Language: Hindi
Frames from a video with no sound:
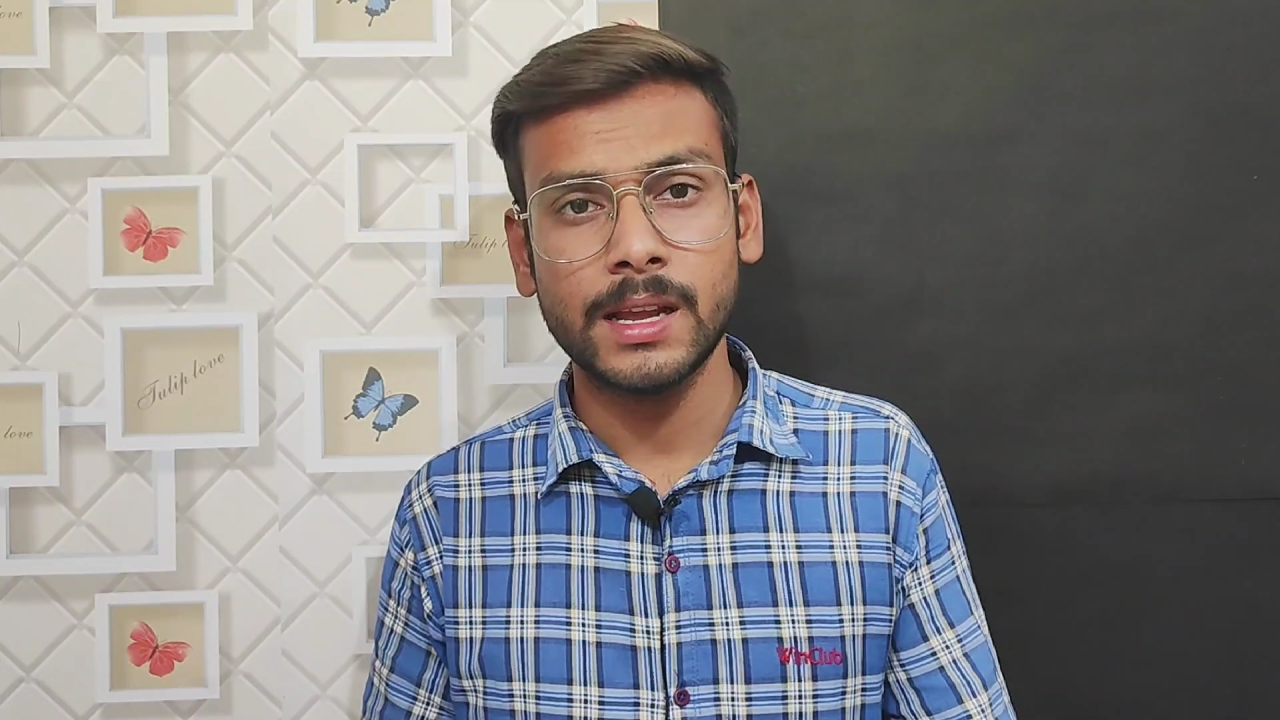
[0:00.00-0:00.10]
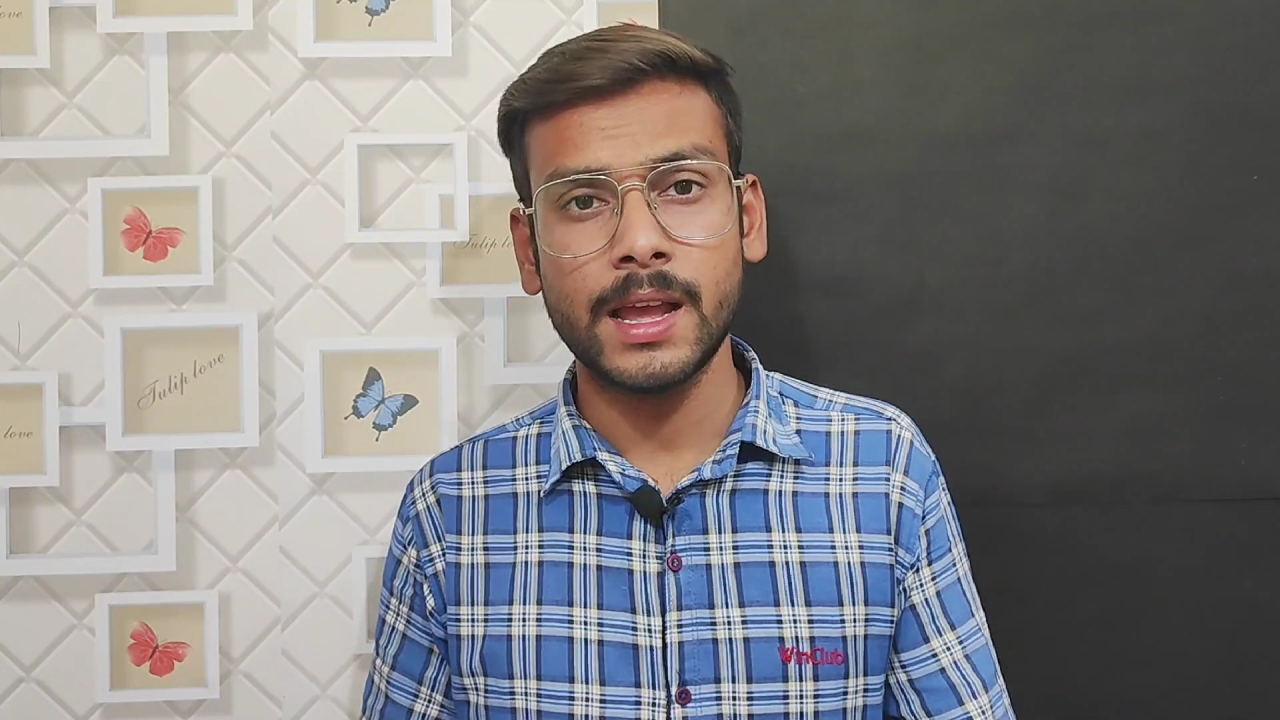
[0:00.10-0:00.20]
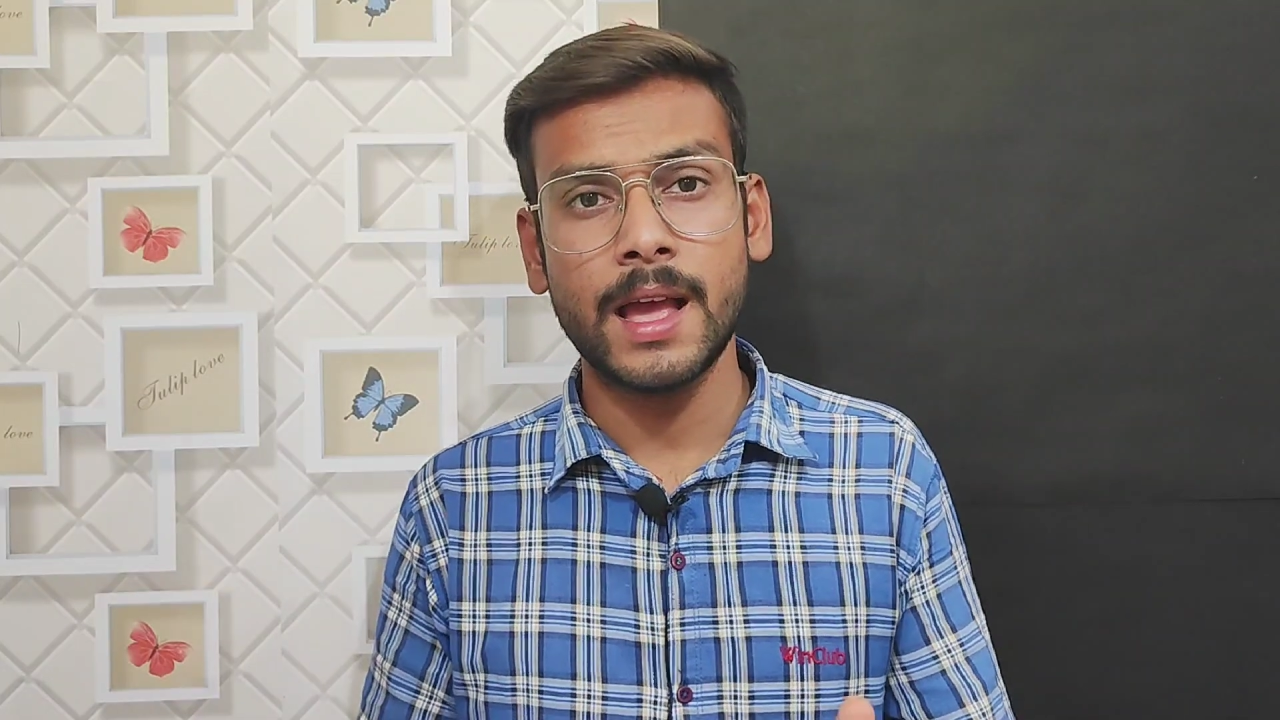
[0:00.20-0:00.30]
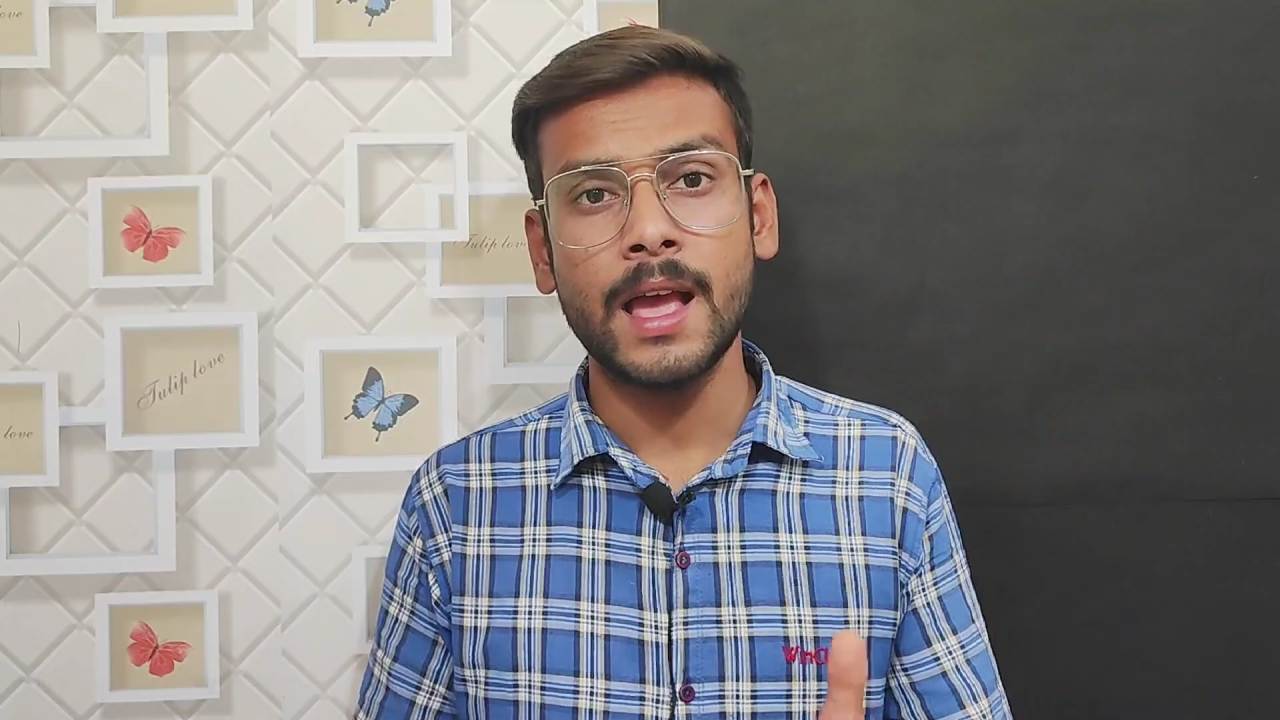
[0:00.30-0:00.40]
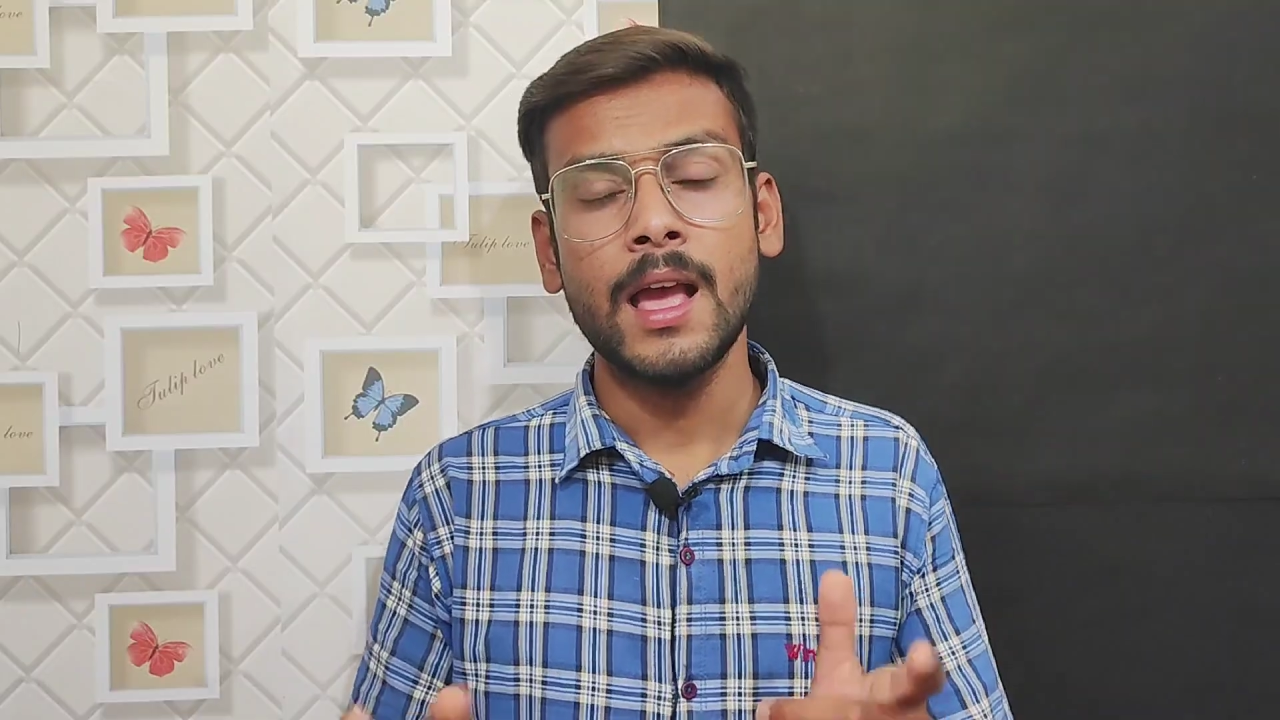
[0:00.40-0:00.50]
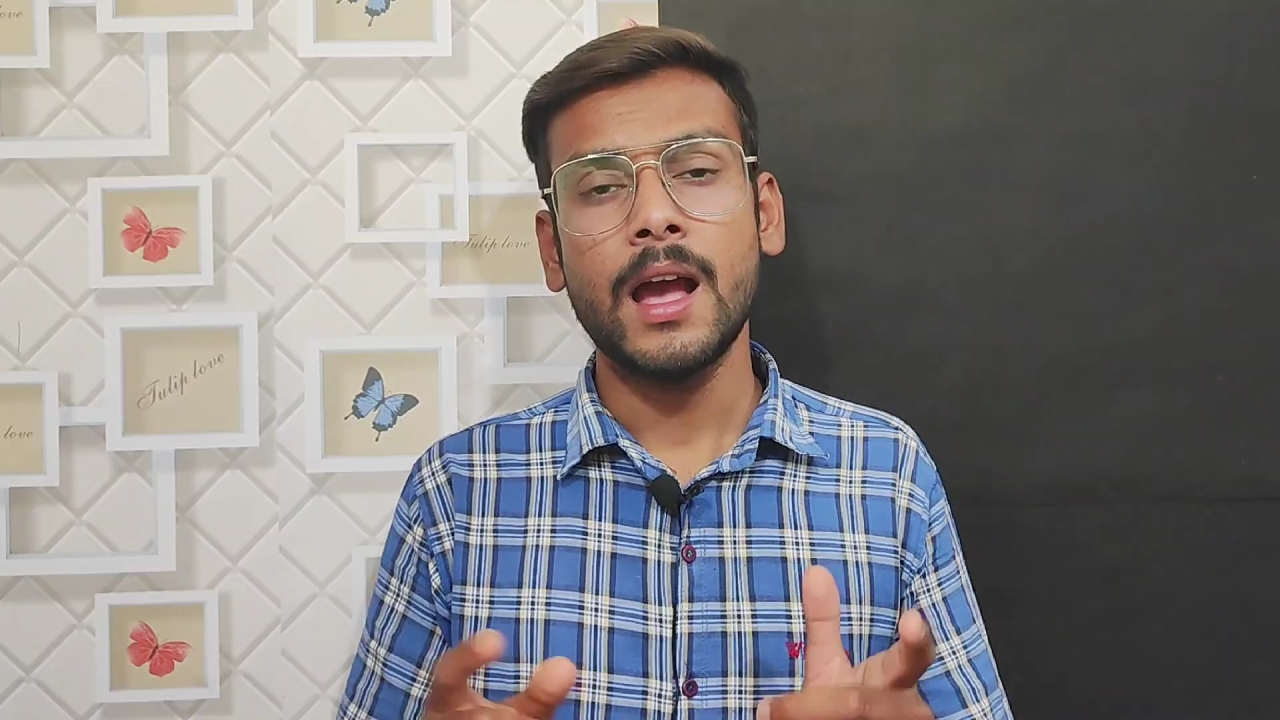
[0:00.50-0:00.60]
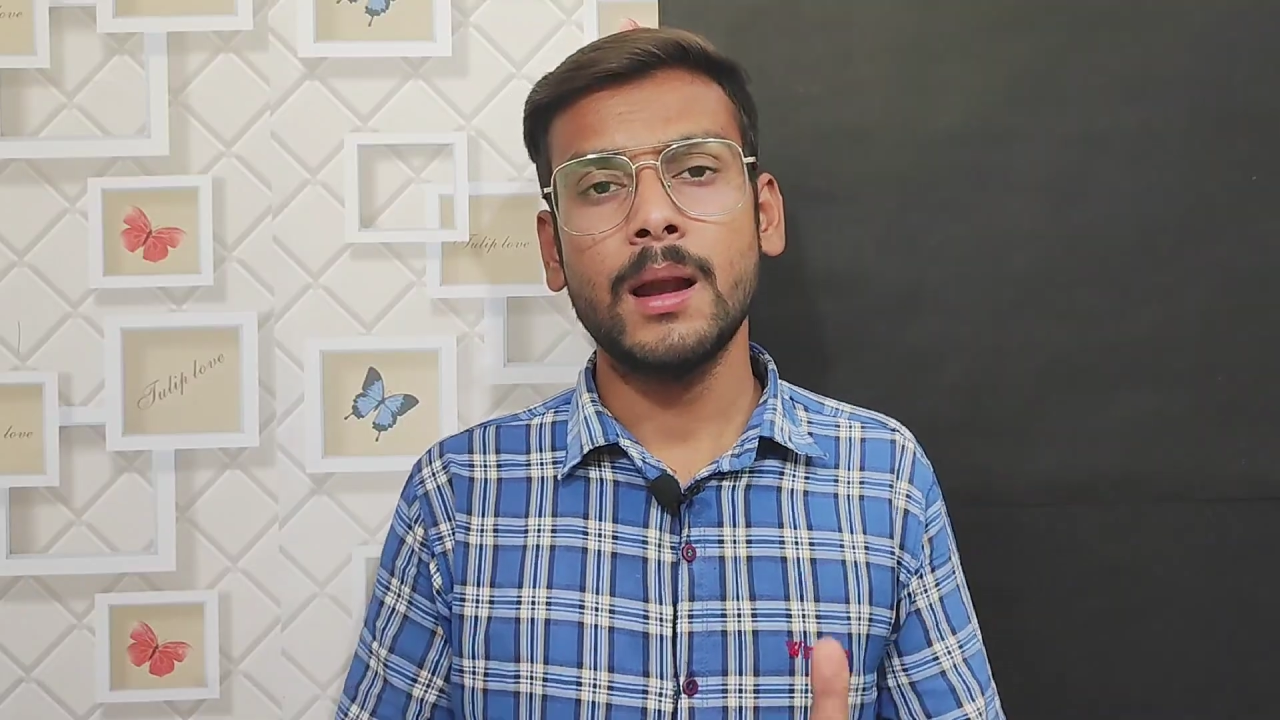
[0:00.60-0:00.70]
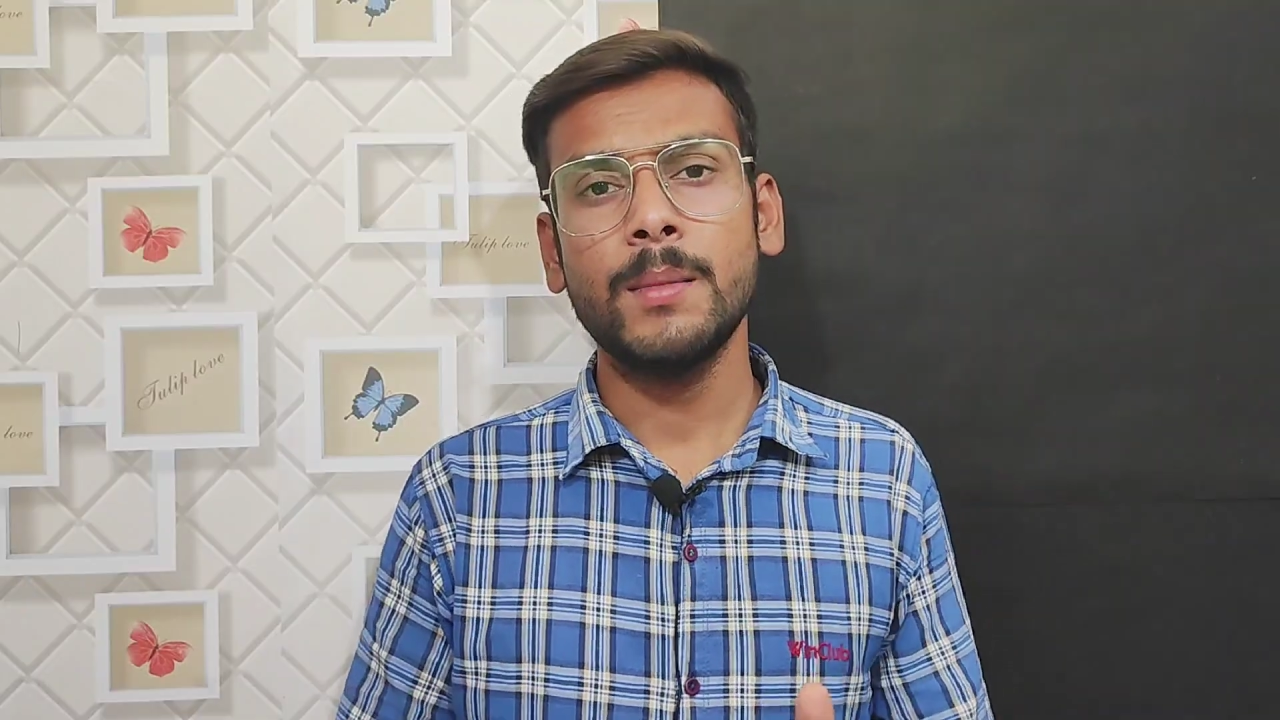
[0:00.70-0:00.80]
गए एंड